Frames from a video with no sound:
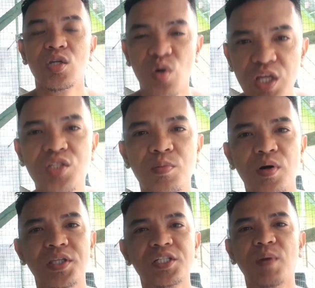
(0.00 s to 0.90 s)
solid
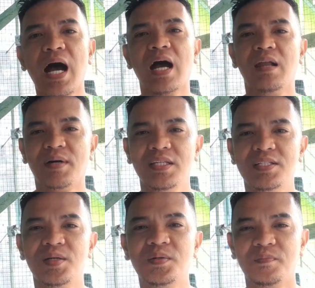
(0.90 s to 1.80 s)
supporters, mga kalapatid
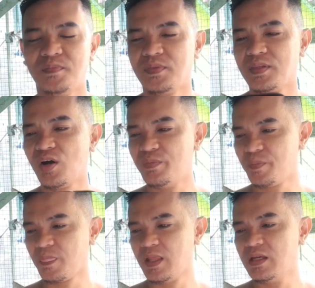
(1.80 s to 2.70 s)
sa
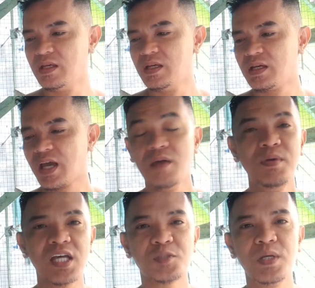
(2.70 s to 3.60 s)
Kay
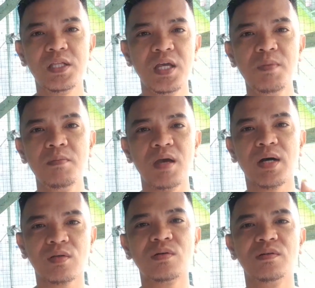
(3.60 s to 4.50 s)
BSP TV may
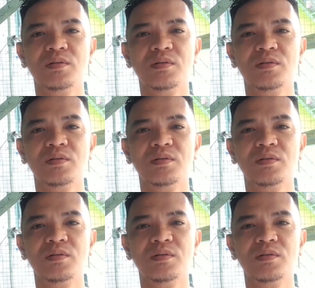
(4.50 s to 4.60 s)
mato.